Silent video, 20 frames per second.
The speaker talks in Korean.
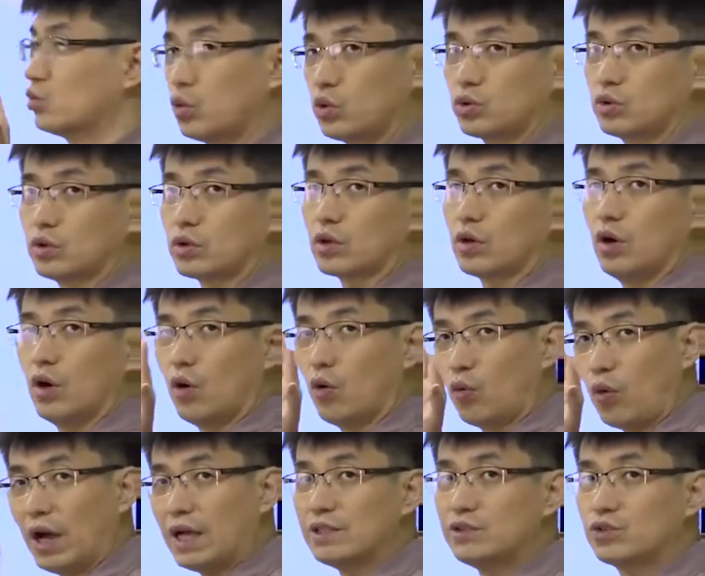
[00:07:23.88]
소득,
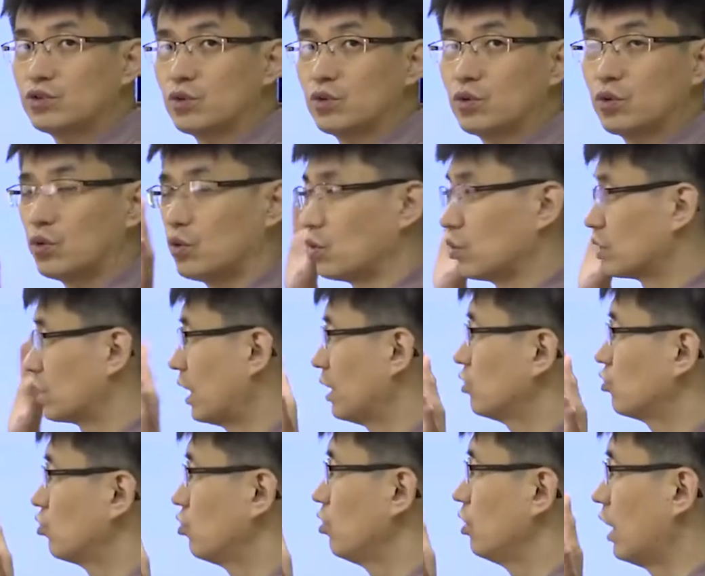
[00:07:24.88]
완전 고용
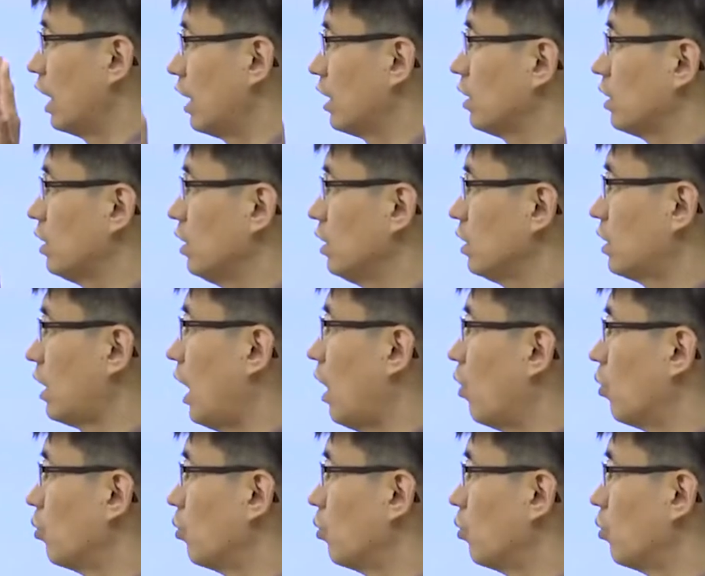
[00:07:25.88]
산출량이 다